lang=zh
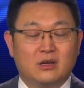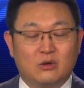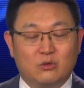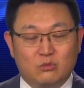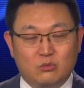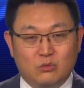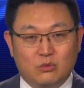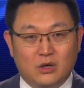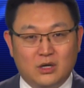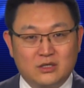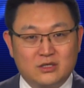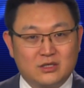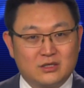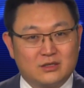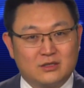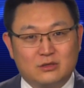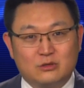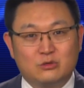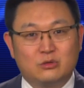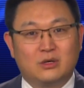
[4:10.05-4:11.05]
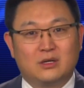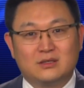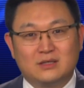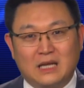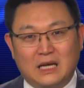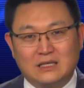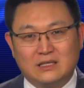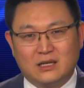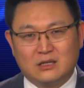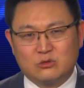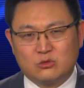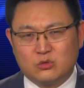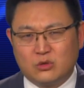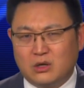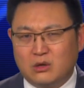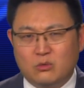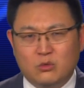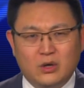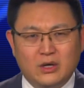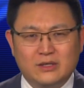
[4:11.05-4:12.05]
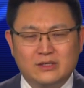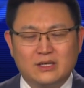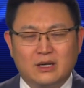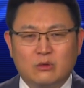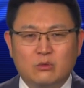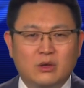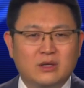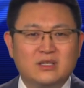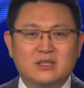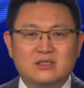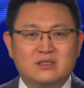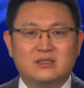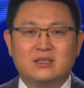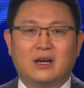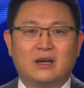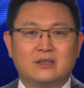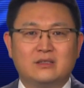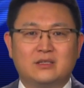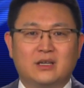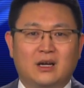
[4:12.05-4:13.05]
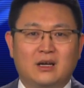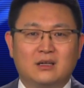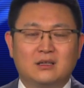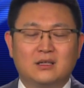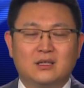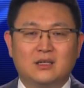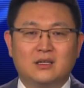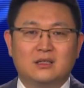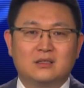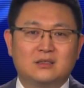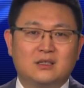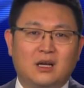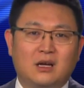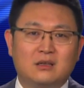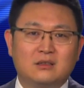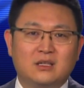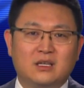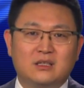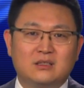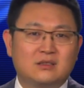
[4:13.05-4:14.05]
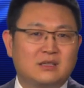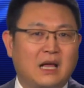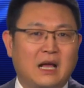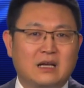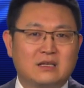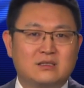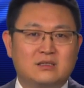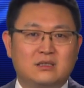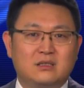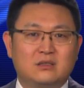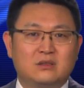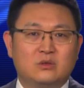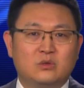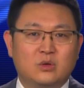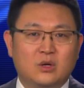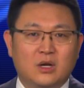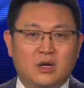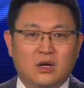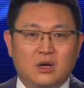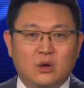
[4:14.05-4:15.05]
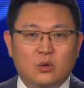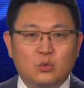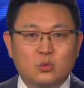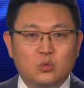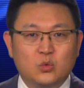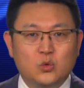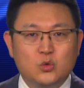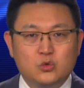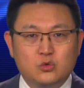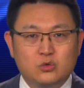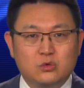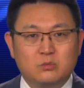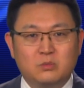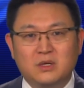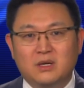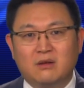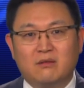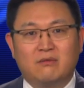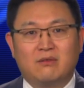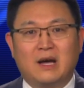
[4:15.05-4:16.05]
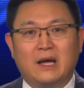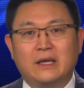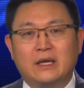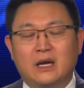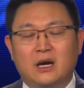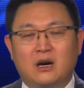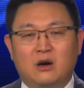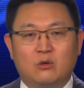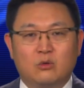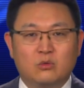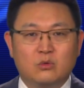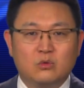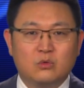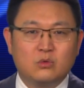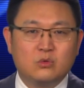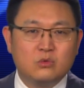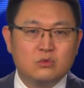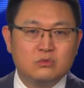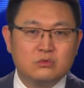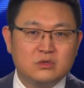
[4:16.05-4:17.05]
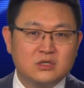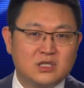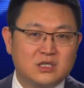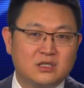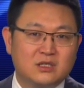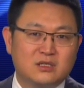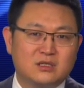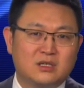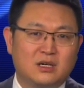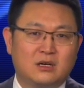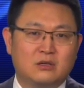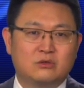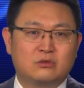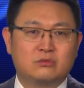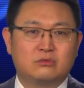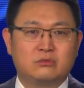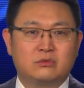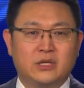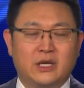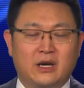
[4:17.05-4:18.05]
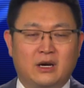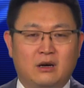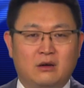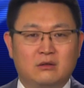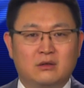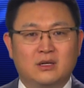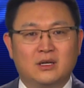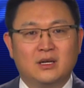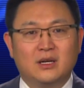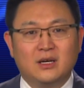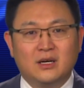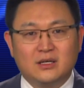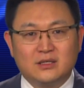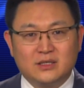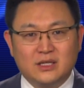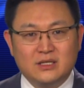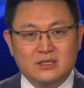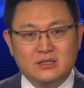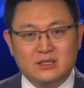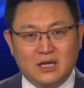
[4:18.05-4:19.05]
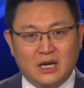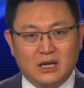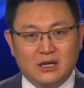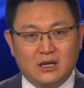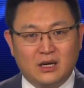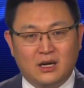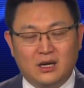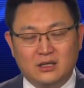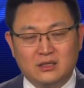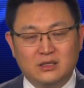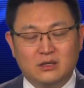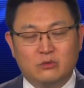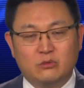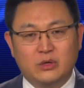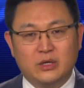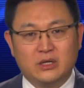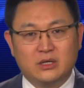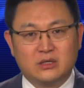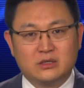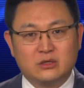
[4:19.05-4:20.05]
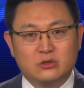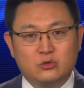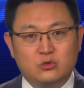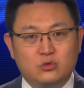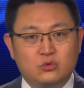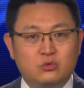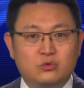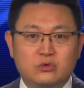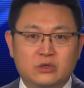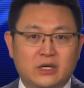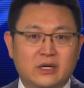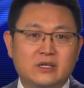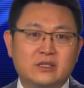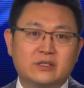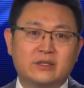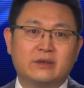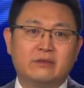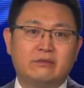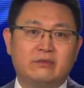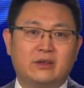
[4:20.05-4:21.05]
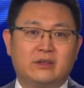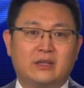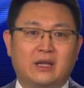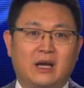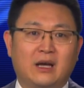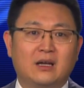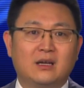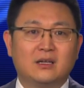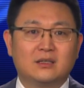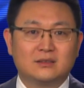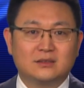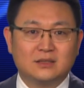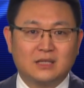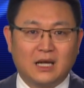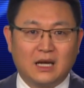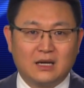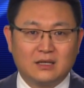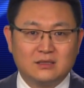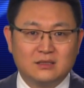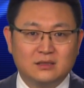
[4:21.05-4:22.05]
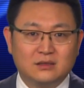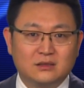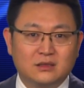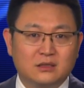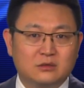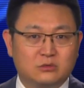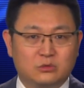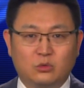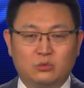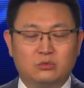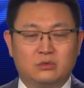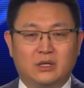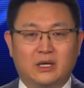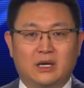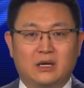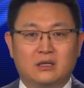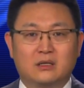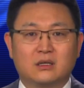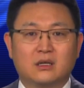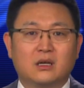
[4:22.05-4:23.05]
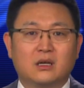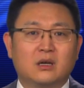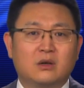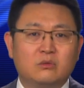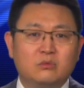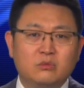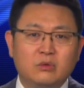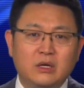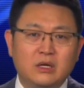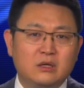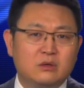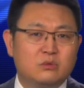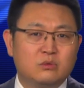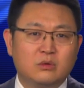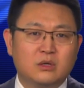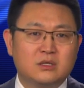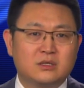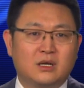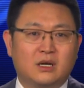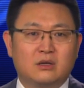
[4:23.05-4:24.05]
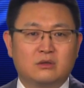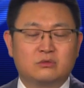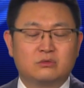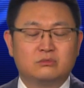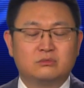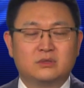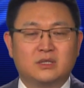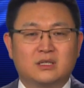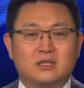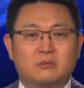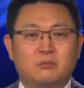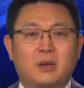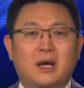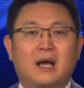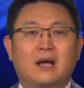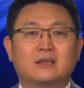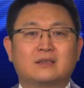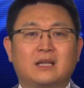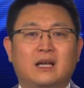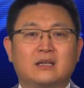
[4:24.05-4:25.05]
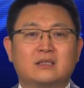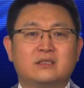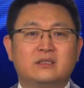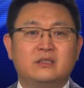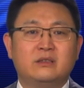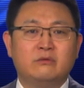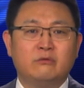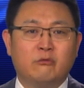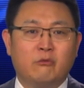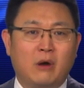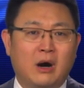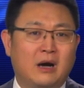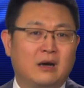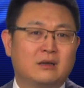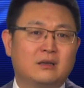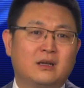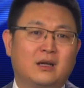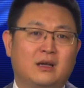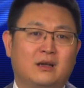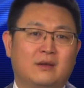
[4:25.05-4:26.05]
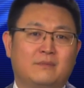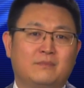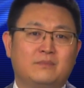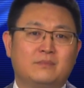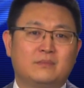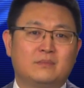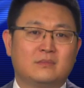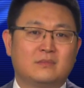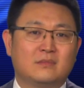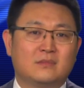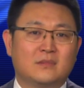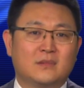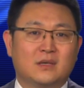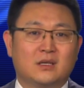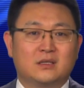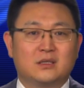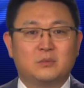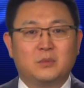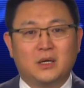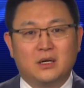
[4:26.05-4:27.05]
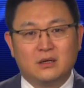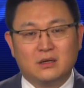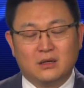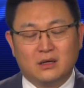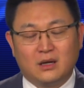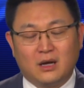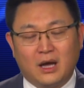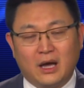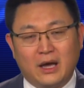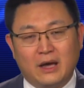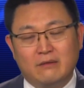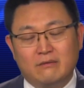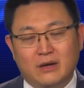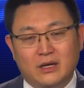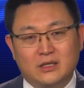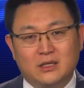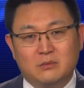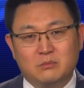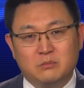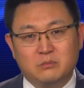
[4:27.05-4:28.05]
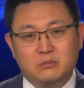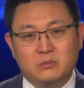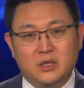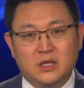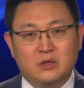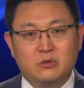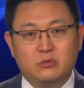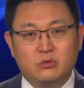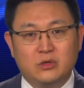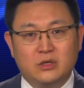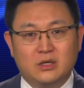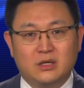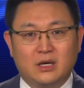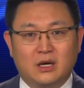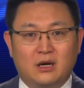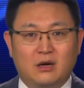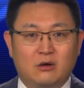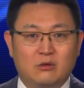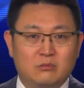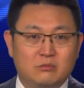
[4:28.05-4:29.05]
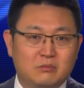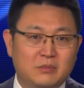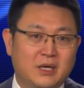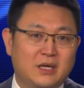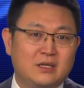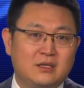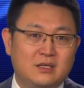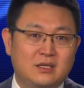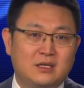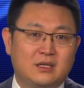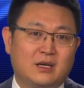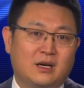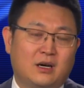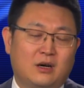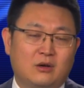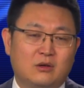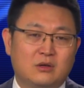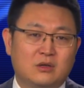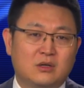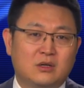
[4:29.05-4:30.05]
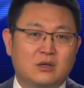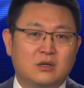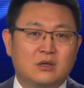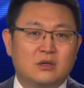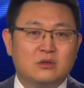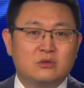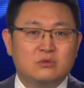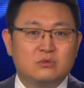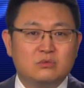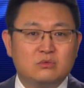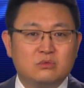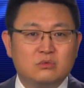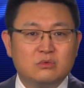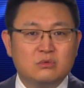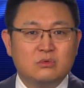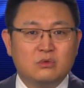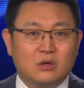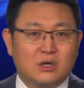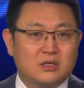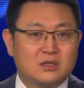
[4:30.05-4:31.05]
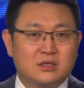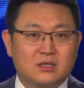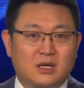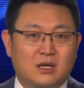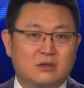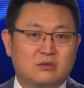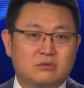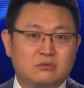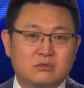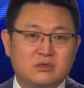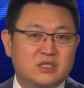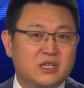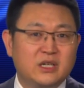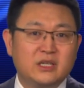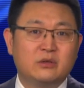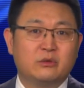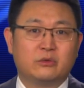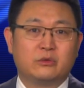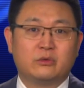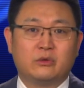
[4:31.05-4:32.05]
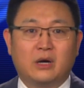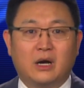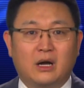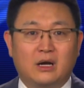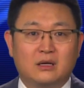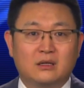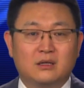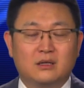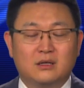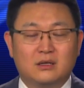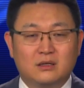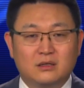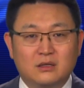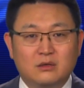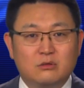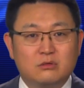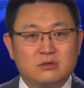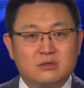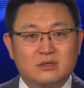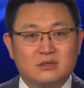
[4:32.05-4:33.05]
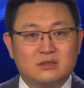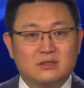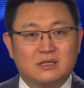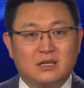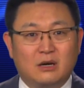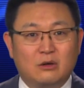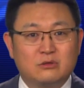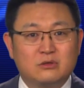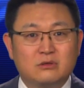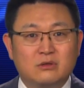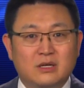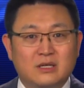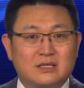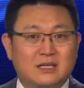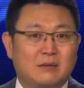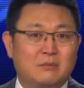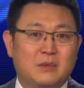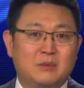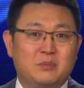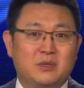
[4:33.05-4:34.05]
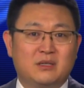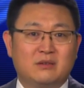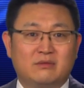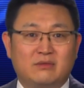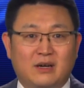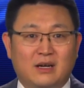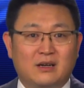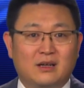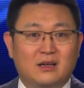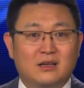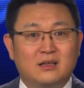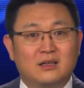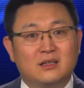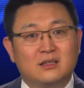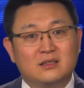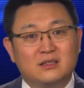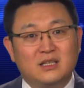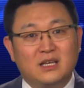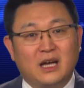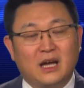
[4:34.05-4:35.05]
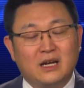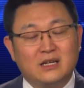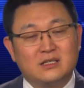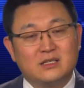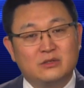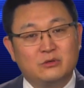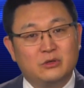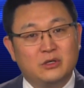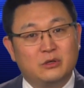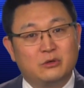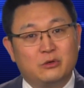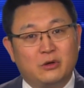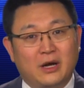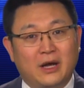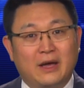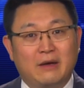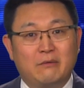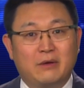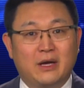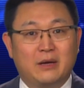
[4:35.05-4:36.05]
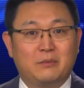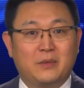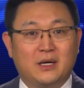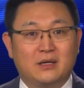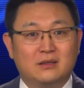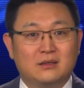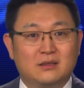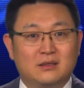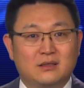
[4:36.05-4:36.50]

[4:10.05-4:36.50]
我只是劝大家转换一下观念，想一想，当年大清戊戌变法也好，公车上书也好，人家康有为可是举人身份呐。大清的栋梁，为国上书那是怕大清亡了。那么海外的民运也好，媒体也好，如果上书真有用啊，六四早就给咱们平反了，你还至于流落海外吗？